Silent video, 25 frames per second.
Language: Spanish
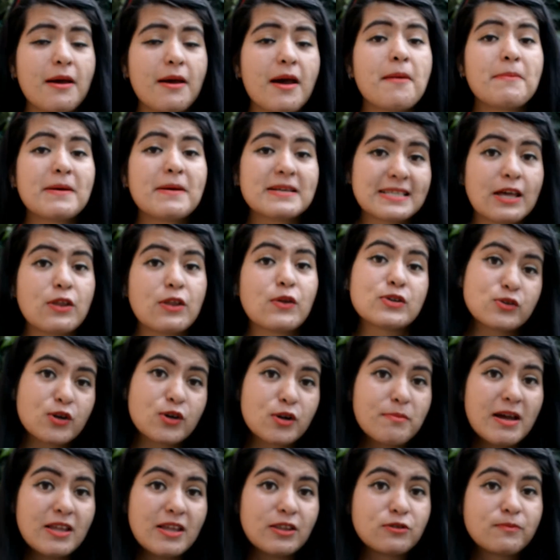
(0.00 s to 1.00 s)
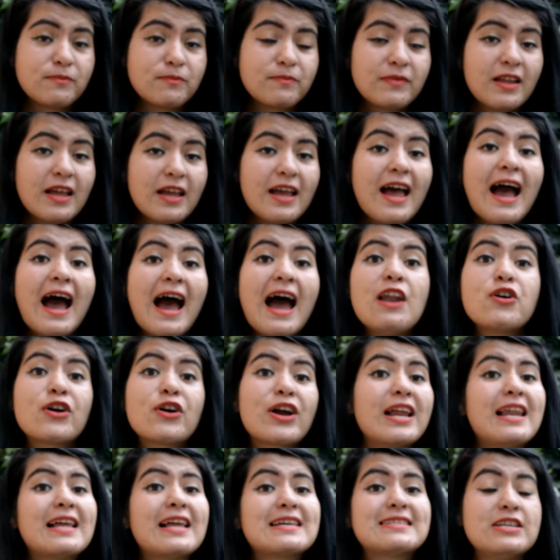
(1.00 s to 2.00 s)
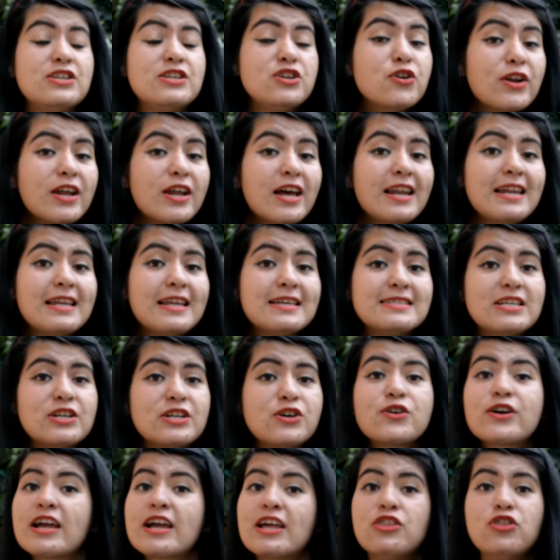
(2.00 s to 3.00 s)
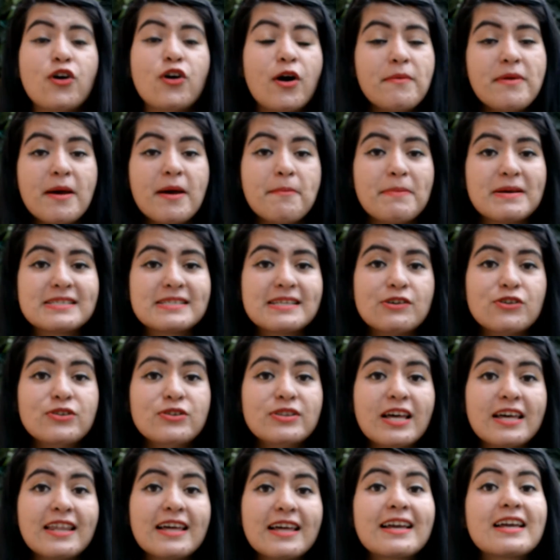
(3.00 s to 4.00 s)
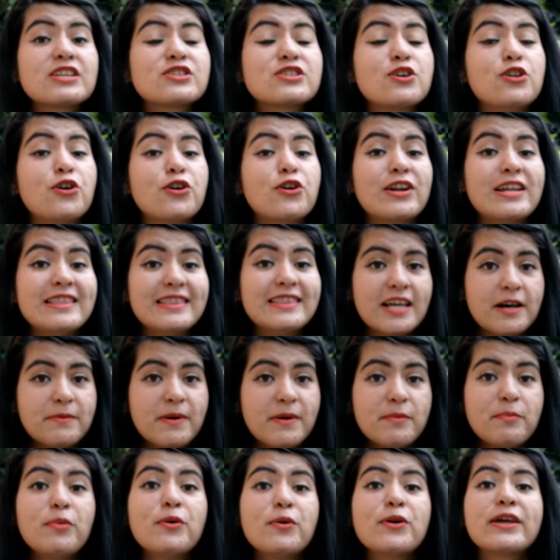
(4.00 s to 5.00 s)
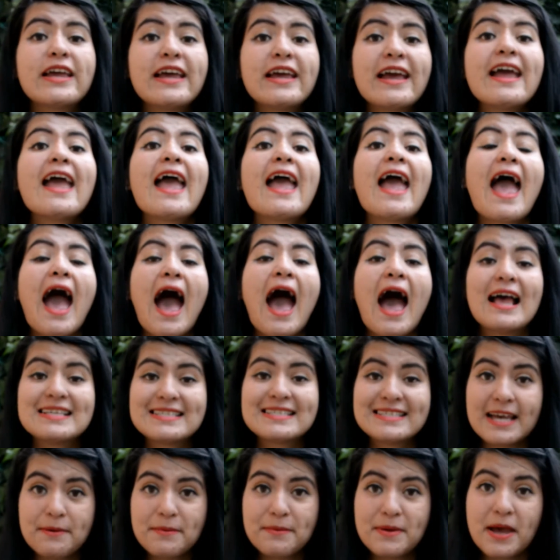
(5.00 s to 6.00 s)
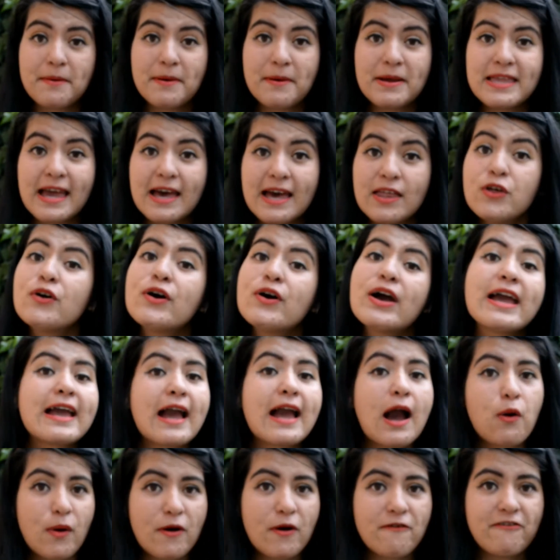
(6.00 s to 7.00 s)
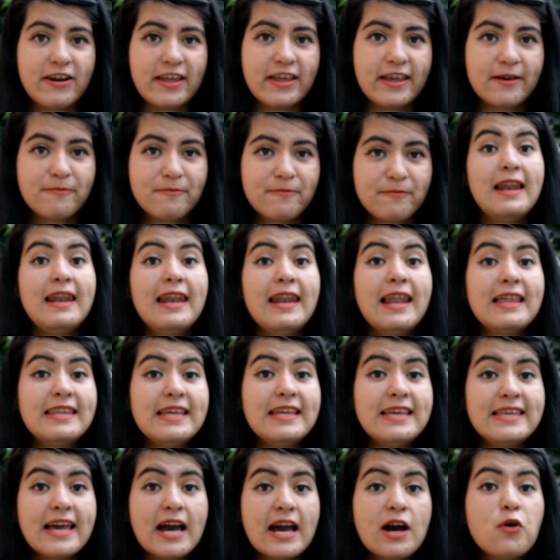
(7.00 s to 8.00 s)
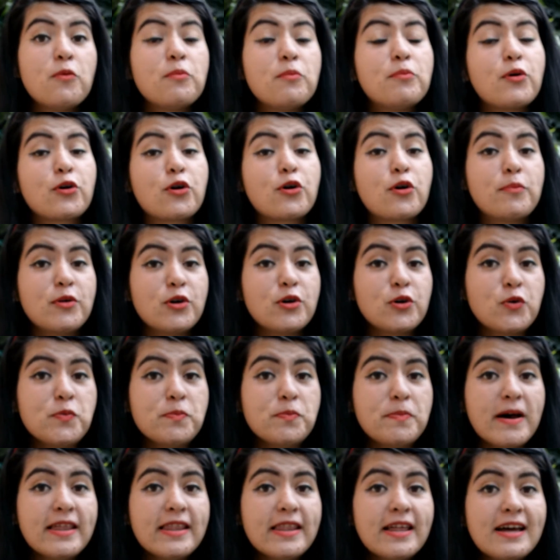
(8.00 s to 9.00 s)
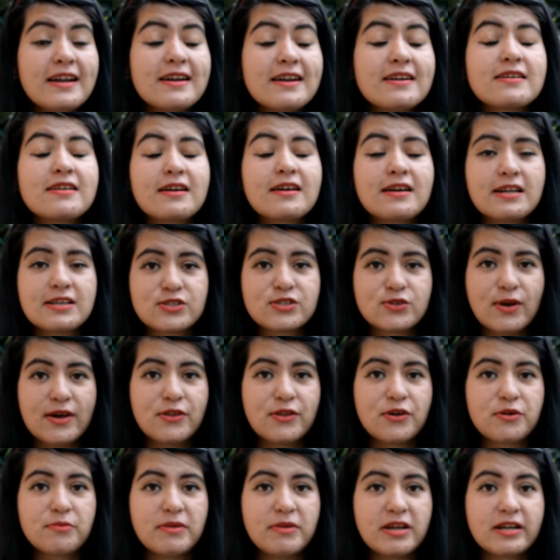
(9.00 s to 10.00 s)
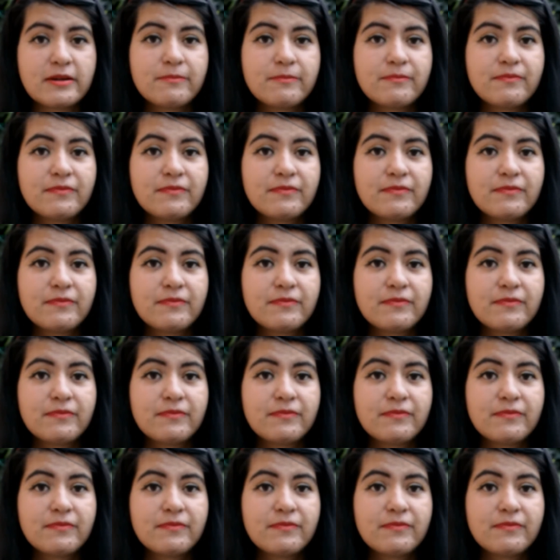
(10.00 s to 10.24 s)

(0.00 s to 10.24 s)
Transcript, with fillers: le había pasado a su hermano, a lo que la señora les dijo que no había pasado nada, que solo gritaba porque se había bañado en agua fría. La niña, un poco preocupada, regresó a dormir.